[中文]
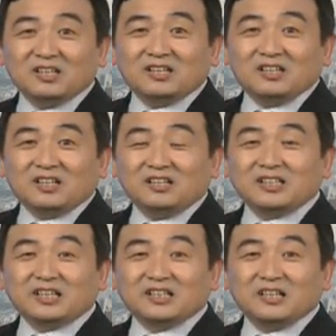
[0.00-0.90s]
而
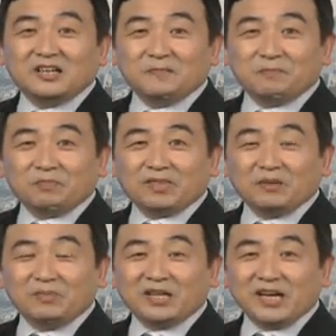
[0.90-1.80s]
这个
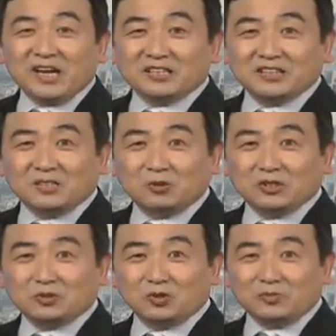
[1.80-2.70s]
米开朗基罗
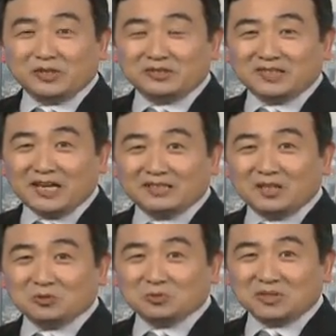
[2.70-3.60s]
的作品在
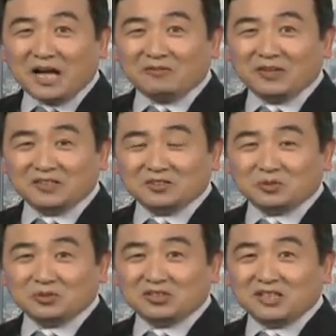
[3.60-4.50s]
雕塑大卫的时
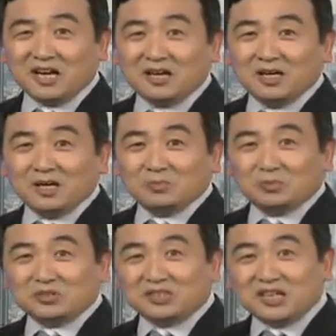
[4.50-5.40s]
候，是他。
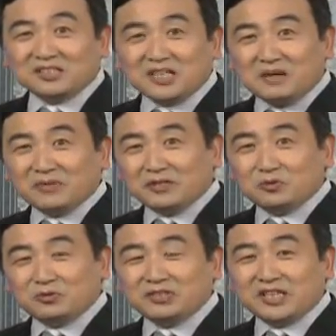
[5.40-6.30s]
不是他上面
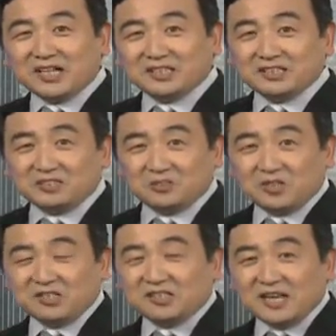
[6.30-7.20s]
举起来这个手，
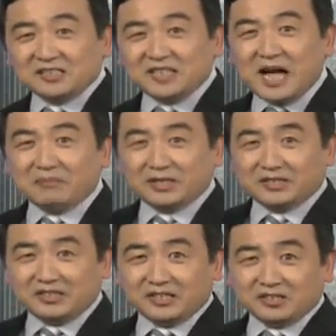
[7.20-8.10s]
而是他下面的
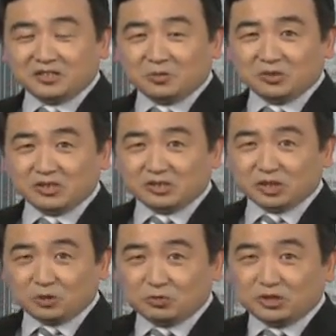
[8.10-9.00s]
那个手的
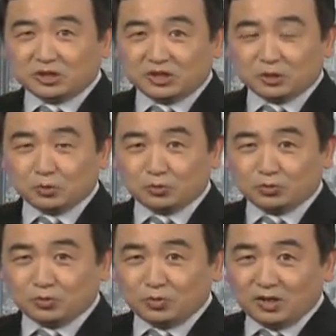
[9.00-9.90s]
手指的动
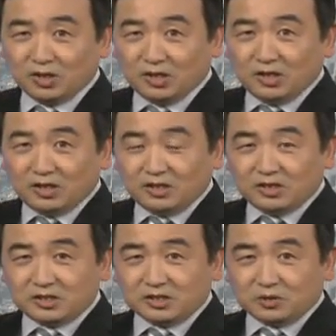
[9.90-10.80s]
作和
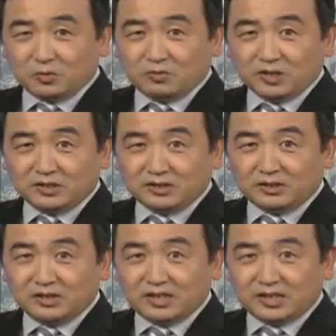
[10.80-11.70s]
手纹，
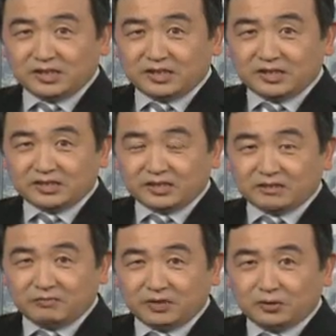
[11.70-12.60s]
以及这个
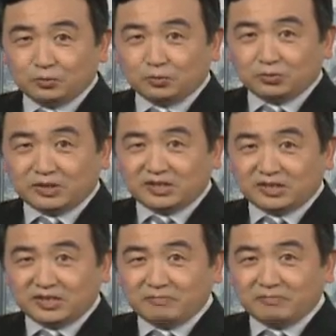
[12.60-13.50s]
纹路、
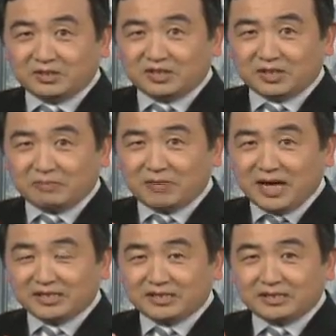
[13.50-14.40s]
血血
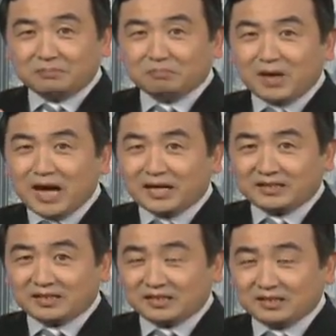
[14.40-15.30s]
脉、筋脉的